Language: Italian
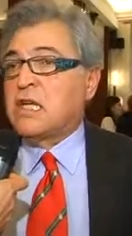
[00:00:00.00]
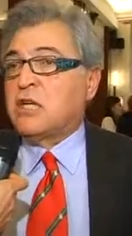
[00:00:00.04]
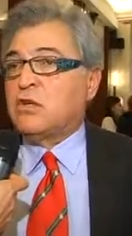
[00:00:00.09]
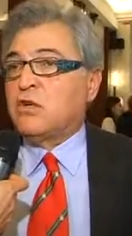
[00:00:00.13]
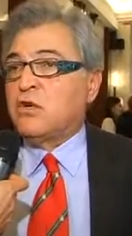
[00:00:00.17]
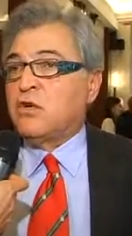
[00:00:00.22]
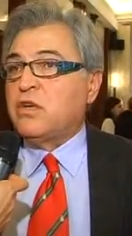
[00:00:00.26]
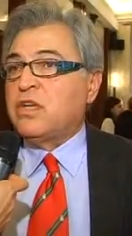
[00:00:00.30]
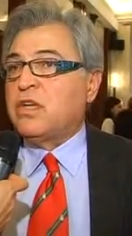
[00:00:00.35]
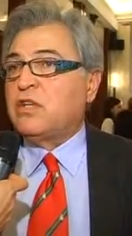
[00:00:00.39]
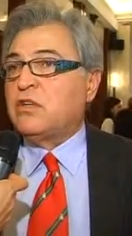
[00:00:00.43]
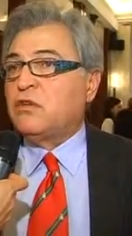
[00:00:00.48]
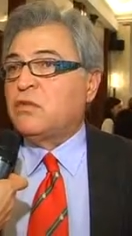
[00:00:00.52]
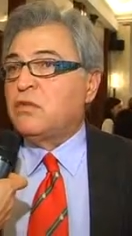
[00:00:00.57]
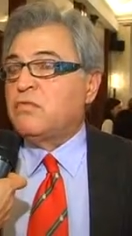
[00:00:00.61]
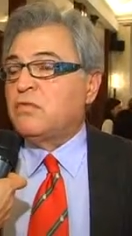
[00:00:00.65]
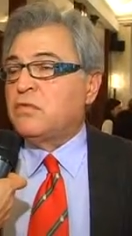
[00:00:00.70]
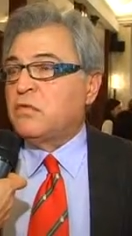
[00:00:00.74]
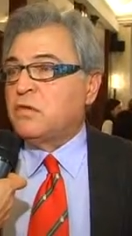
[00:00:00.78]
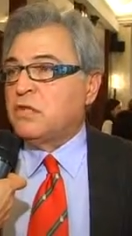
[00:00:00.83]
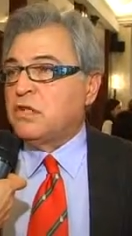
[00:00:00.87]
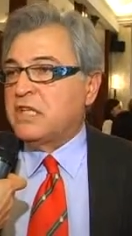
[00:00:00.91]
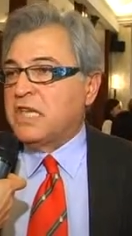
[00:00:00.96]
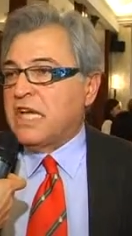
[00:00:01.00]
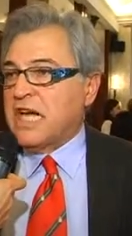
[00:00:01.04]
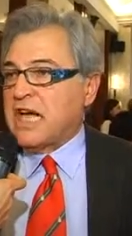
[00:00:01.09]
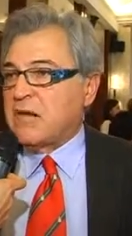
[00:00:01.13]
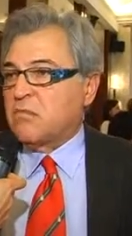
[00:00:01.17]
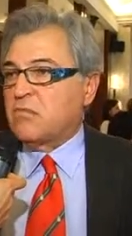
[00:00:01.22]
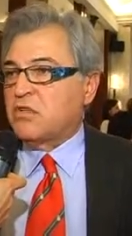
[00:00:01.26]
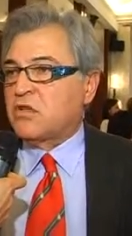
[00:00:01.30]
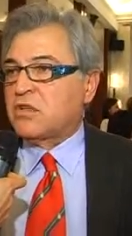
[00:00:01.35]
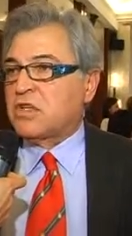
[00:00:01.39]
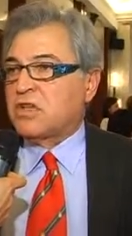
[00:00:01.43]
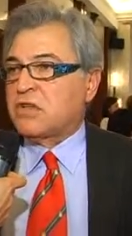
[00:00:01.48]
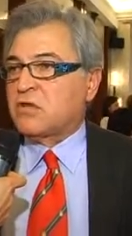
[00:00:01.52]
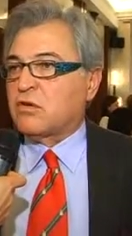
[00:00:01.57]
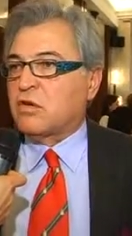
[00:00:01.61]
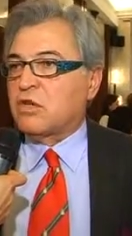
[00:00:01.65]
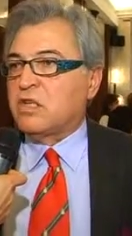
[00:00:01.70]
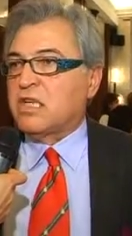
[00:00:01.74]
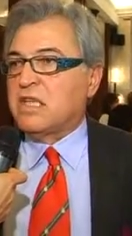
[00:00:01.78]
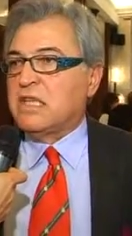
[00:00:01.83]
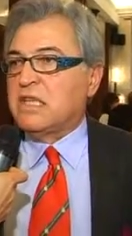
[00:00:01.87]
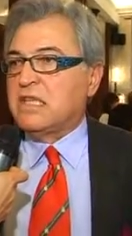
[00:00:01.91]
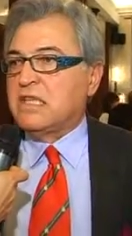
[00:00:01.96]
Noi non vogliamo che
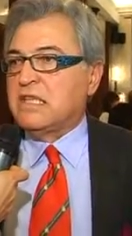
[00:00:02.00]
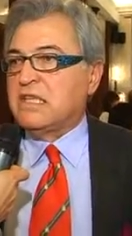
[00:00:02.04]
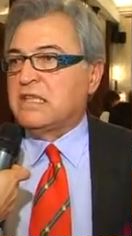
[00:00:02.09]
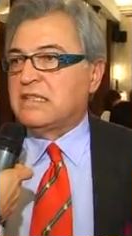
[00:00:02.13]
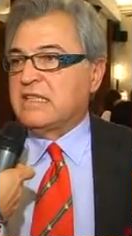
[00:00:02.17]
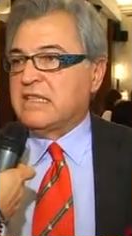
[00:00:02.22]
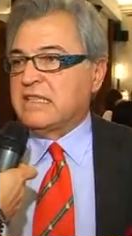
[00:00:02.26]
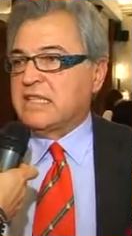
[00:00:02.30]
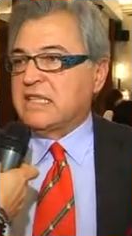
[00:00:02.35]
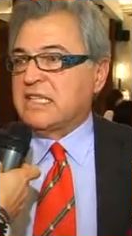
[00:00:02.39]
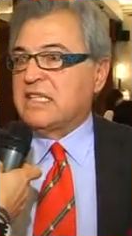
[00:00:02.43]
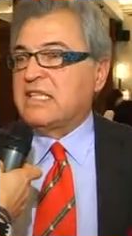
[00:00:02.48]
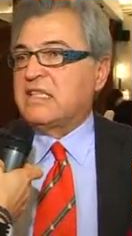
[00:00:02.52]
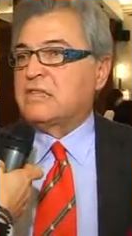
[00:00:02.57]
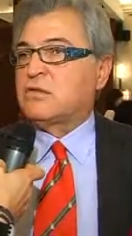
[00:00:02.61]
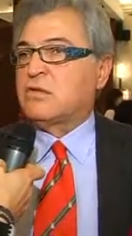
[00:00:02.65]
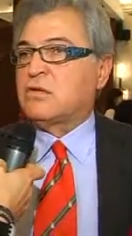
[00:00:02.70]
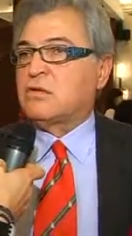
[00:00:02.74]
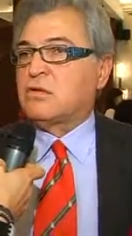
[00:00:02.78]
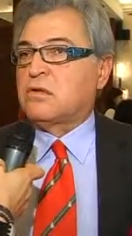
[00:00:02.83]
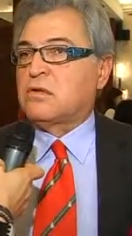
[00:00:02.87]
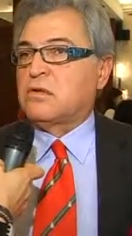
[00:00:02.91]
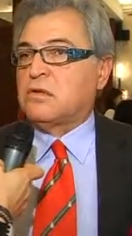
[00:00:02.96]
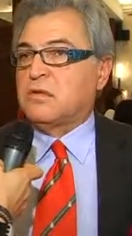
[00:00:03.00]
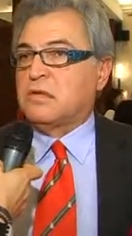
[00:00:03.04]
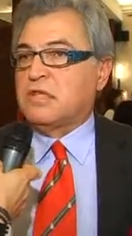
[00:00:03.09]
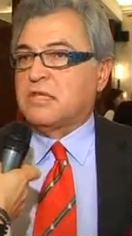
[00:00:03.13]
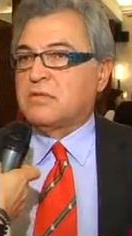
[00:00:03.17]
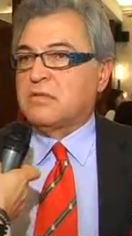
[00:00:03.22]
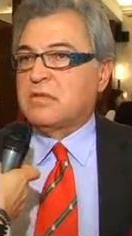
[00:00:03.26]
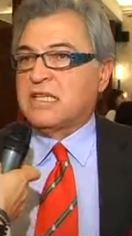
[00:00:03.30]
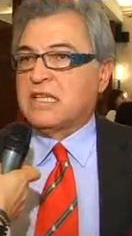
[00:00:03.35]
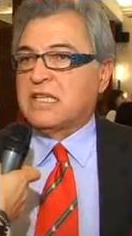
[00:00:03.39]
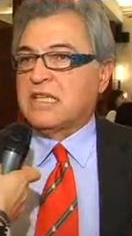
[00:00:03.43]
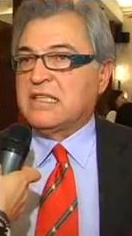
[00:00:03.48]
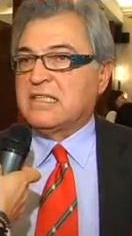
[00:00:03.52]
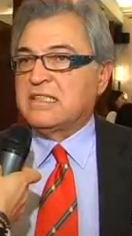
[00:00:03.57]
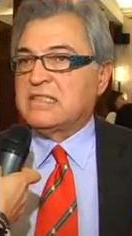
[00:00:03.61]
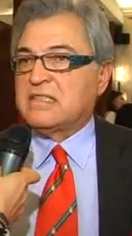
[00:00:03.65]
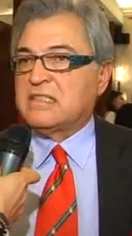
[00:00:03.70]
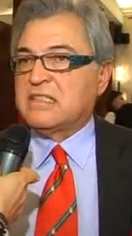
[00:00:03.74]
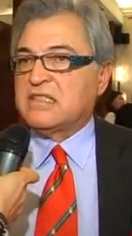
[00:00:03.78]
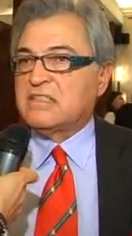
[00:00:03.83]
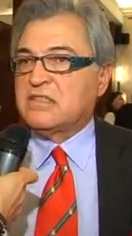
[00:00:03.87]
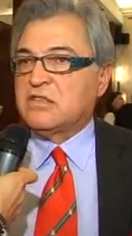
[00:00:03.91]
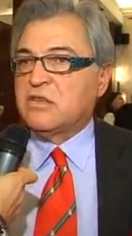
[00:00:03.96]
con il decreto
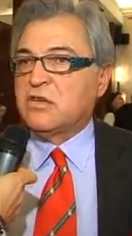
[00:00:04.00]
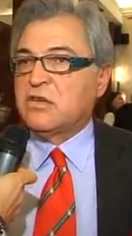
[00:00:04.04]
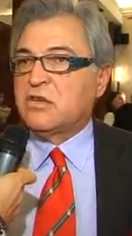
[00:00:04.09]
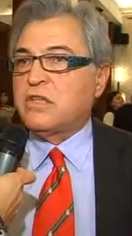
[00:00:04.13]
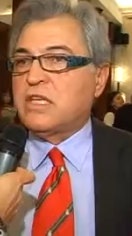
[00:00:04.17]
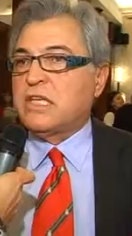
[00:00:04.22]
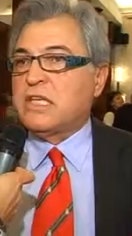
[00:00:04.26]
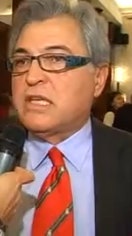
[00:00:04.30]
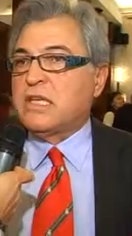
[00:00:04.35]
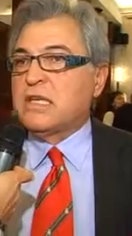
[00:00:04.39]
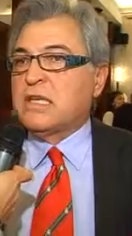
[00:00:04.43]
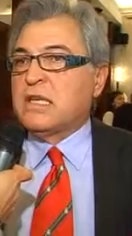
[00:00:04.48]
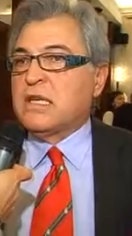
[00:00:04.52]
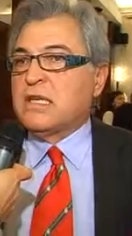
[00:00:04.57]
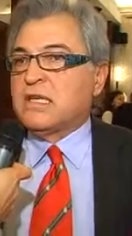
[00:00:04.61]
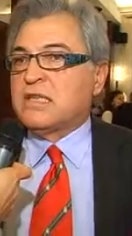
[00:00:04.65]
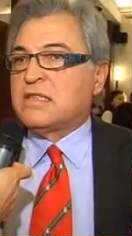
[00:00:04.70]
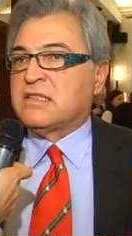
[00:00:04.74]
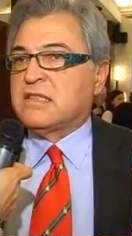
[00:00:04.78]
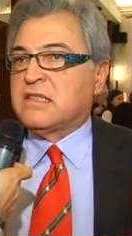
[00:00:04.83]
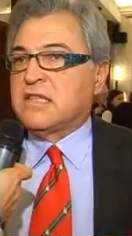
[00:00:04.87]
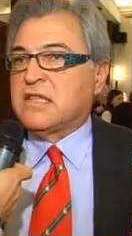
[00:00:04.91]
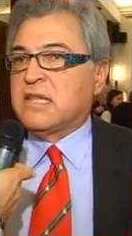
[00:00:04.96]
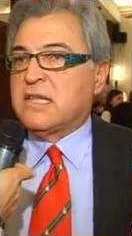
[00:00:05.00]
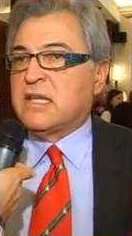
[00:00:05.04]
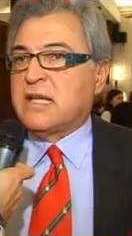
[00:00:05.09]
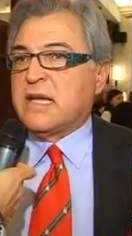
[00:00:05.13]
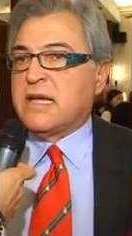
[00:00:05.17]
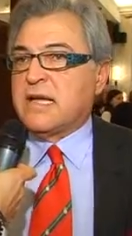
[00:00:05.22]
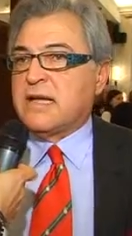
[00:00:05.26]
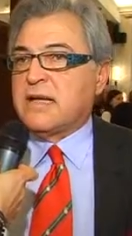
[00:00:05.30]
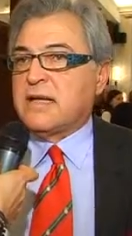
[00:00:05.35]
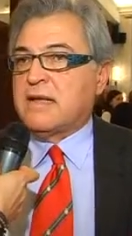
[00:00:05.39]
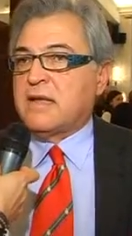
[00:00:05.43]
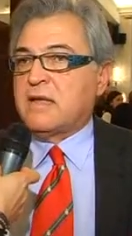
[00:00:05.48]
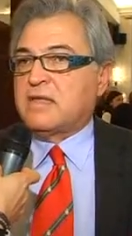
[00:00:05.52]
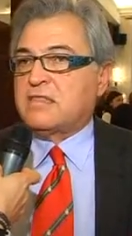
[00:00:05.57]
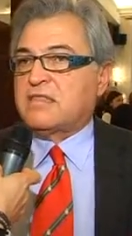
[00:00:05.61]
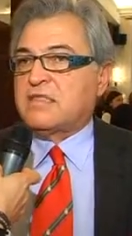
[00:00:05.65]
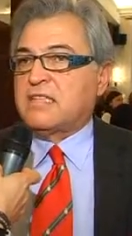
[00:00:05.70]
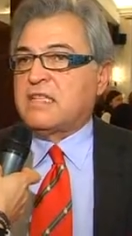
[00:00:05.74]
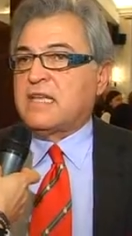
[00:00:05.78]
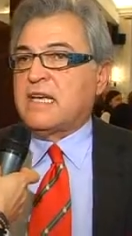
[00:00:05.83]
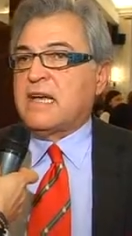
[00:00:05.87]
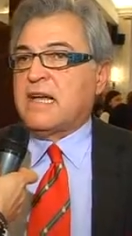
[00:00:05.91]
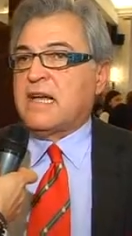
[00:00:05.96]
liberalizzazioni sia, eh,
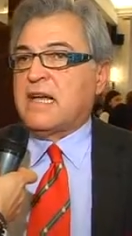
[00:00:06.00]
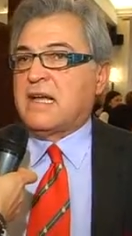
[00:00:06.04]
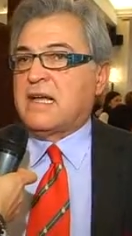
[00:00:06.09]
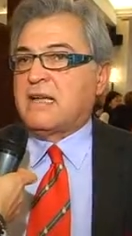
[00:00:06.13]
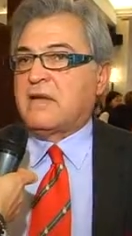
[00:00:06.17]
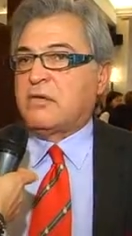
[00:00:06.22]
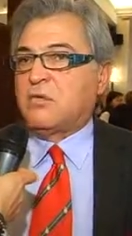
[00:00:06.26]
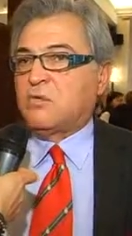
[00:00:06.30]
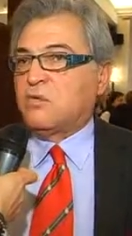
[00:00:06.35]
sia, eh,